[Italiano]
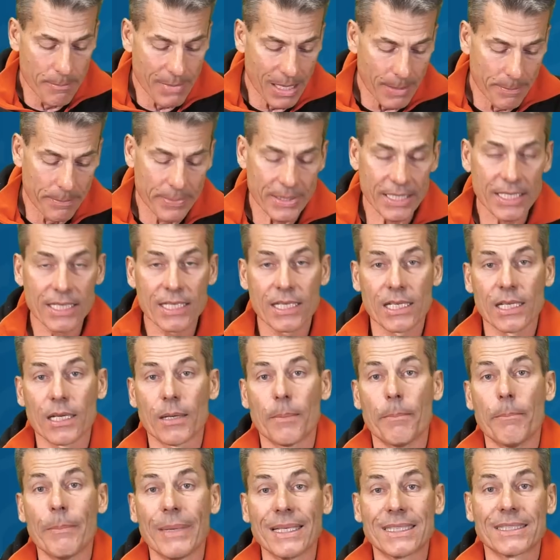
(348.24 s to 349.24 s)
ma
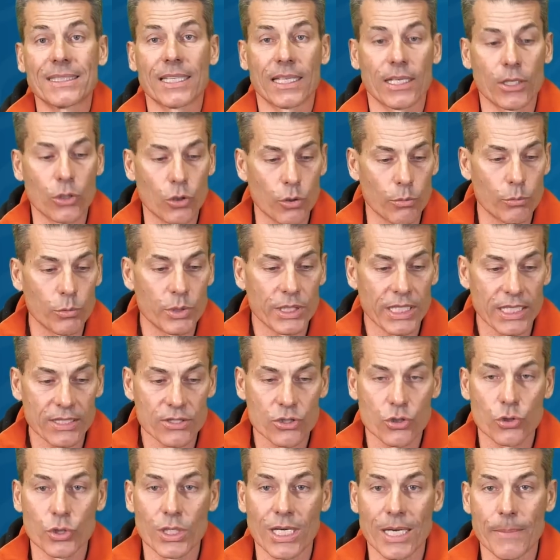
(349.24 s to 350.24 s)
per mettere in
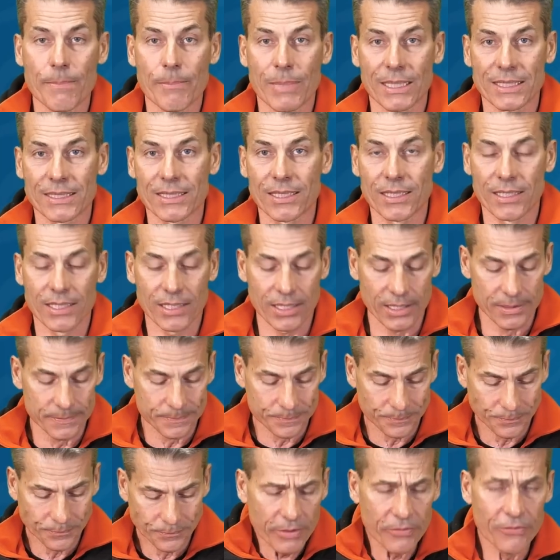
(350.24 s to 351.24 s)
comunicazione le
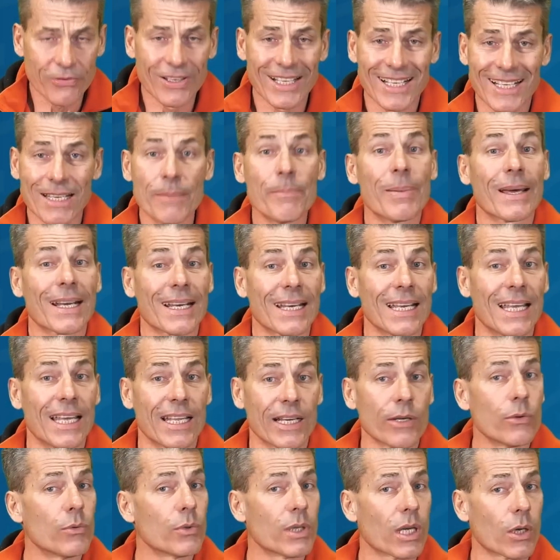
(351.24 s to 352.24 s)
batterie, per farle
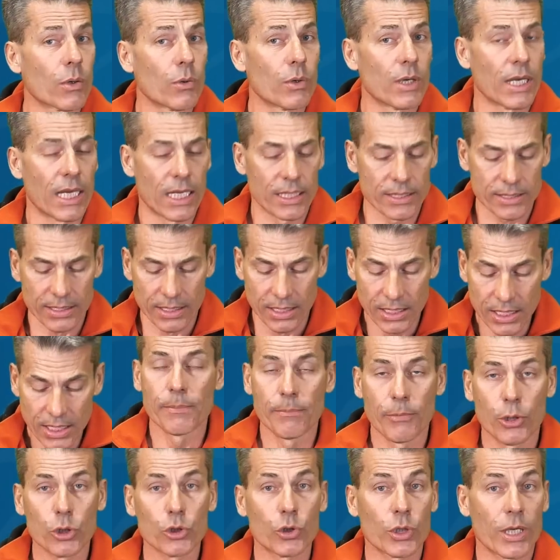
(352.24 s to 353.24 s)
parlare una con l'altra,
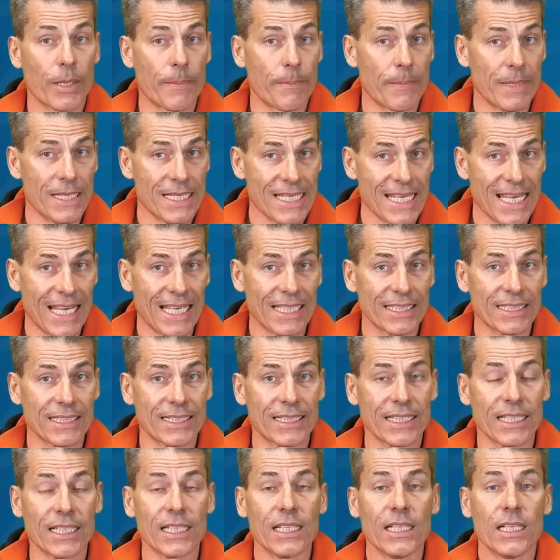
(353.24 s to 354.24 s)
in modo che
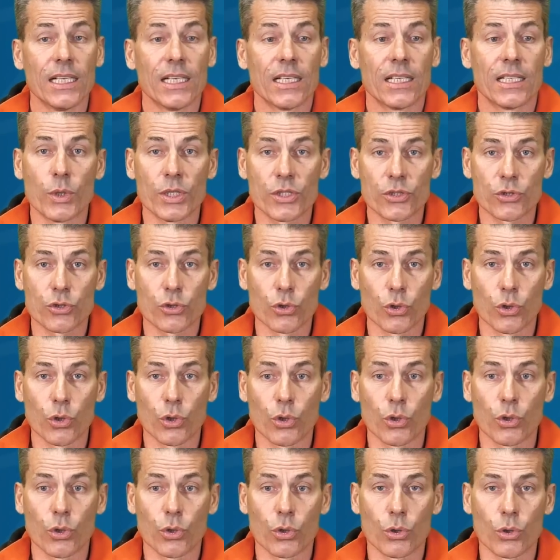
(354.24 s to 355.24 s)
mediante
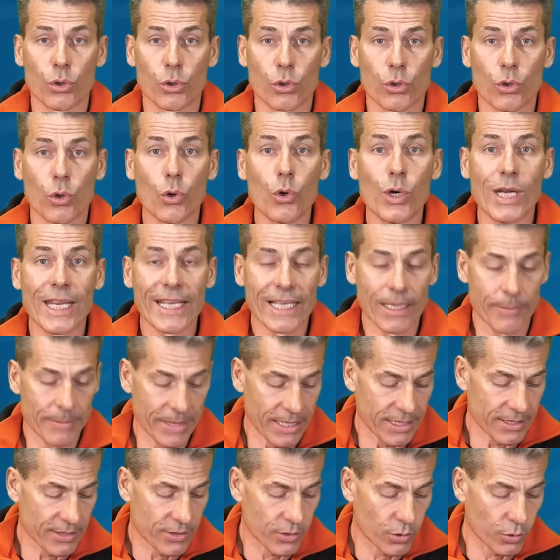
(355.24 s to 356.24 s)
questo
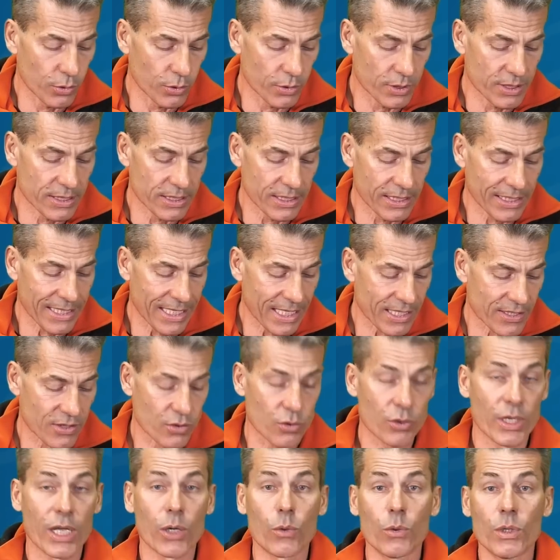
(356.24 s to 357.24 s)
collegamento si
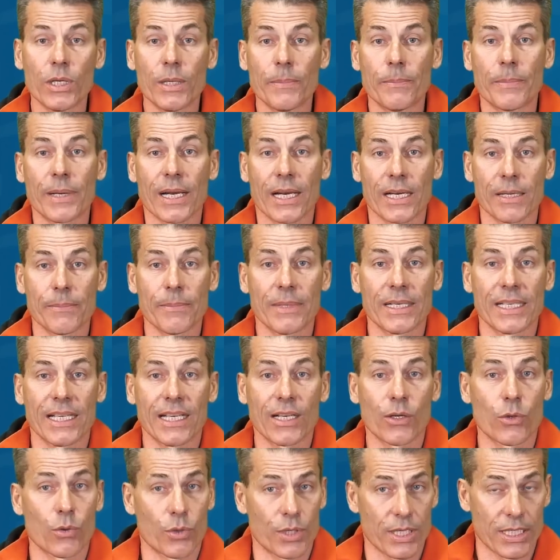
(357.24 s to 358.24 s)
riescono a equilibrare in
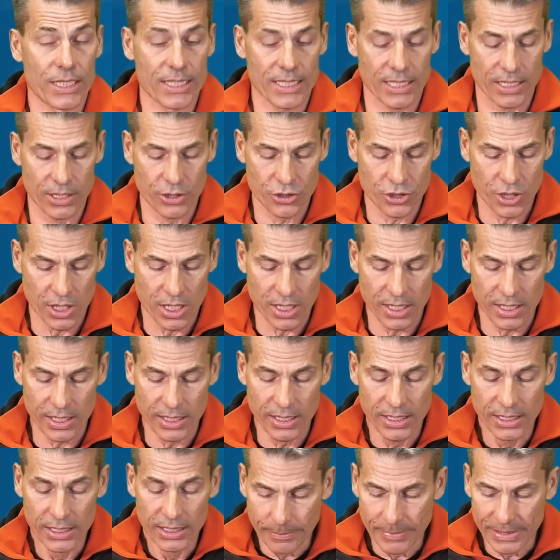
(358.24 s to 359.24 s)
maniera corretta le
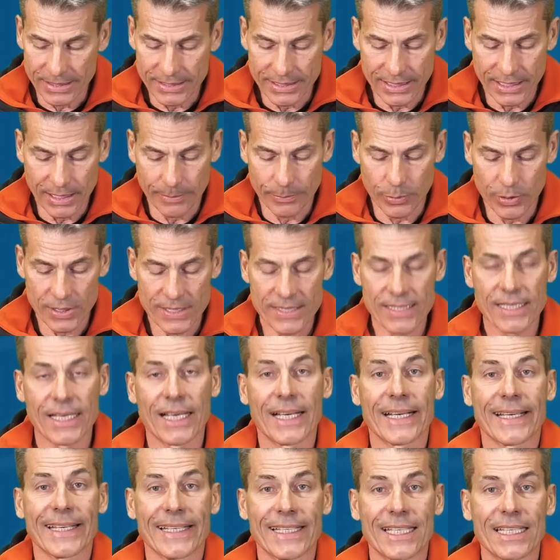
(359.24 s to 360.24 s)
celle. La batteria può essere
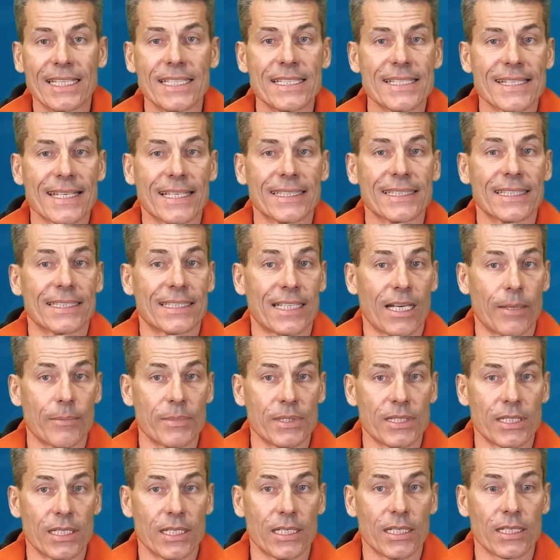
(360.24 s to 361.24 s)
anche analizzata
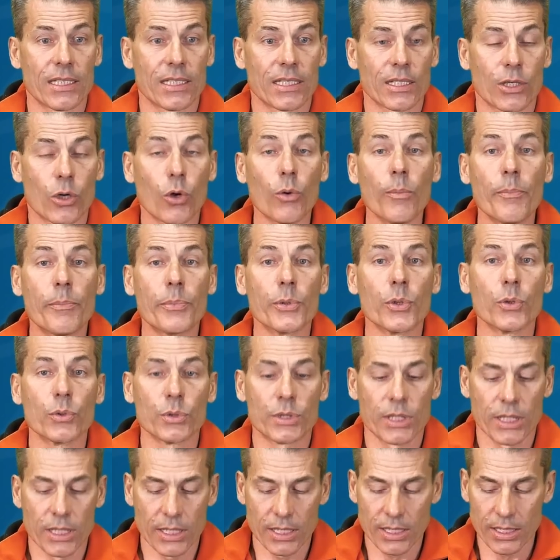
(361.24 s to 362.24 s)
tramite eh,
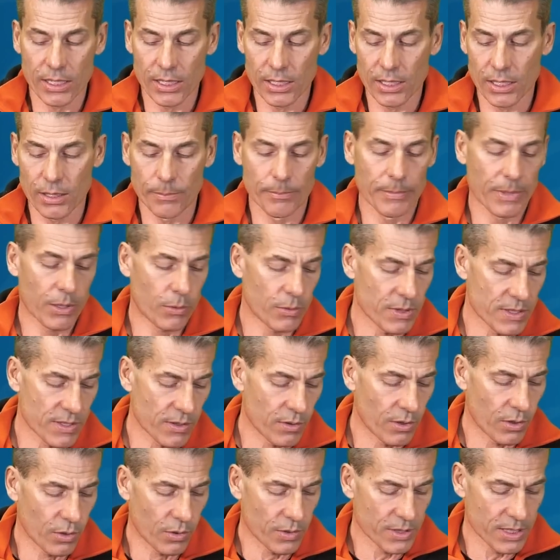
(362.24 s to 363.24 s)
computer, ma
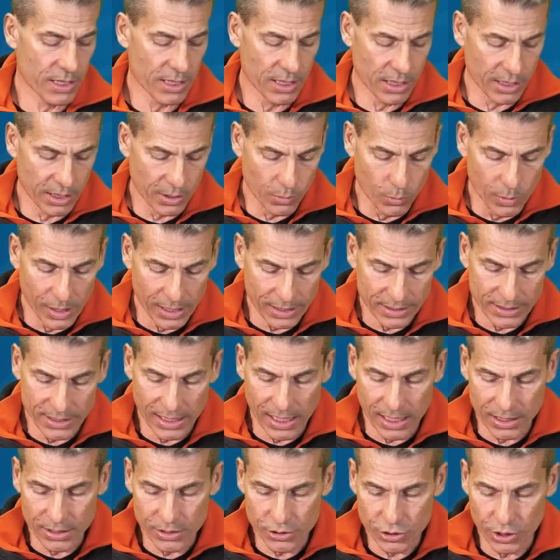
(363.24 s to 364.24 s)
questa è una cosa che
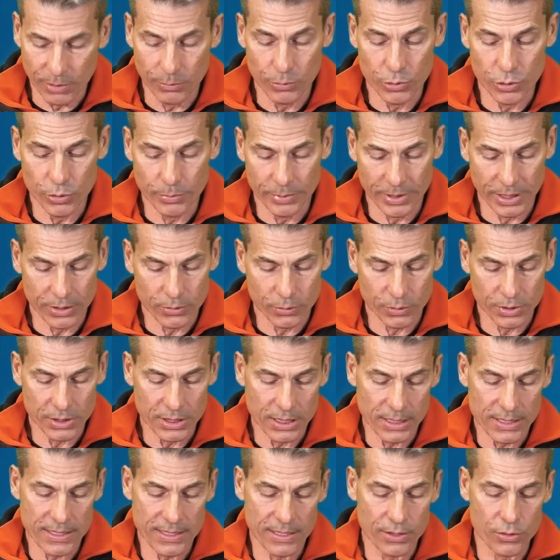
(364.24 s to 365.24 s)
riguarda diciamo, gli operatori
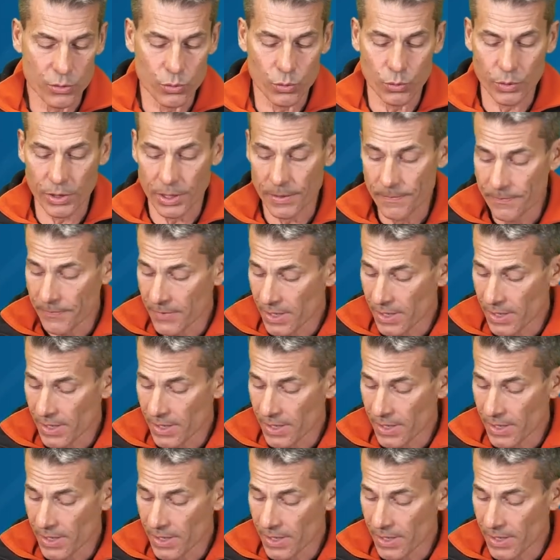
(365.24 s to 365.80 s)
del settore.